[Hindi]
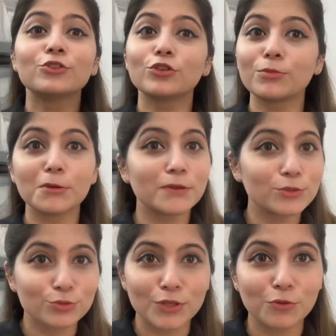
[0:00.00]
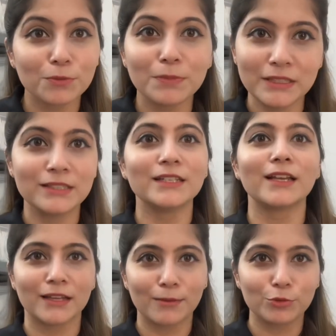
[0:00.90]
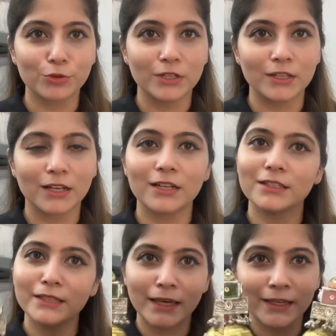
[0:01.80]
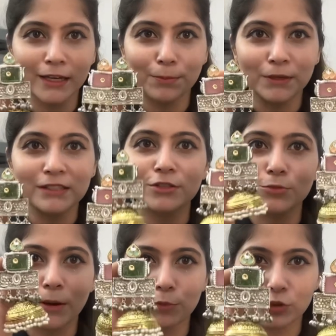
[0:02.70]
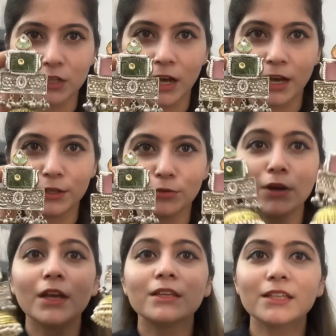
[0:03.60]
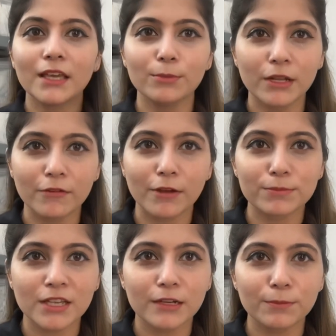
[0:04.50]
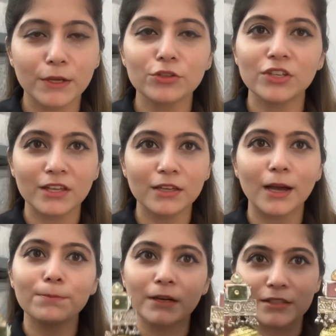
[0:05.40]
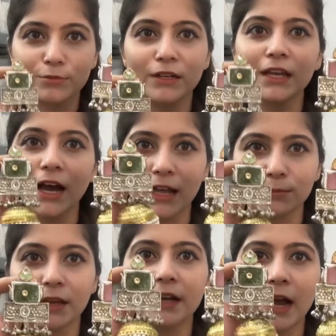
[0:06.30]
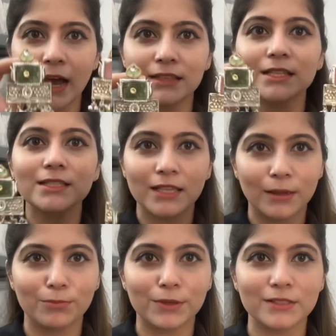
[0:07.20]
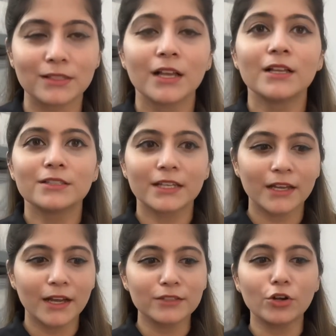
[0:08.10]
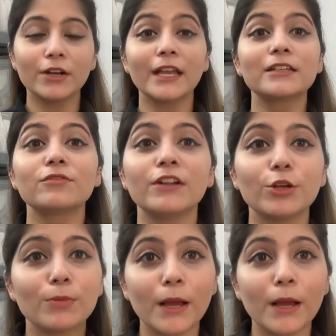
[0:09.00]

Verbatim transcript: क्योंकि मेरे पास दूसरा कोई पीस ही नहीं है आपको देने के लिए यही एक पीस है जो मैं आपको दिखा रही हूँ यही मेरी वेबसाइट पर यही आप कस्टमर के हाथ में आएगा एज अ सेम पीस ठीक है गाइज और नेक्स्ट वीडियो में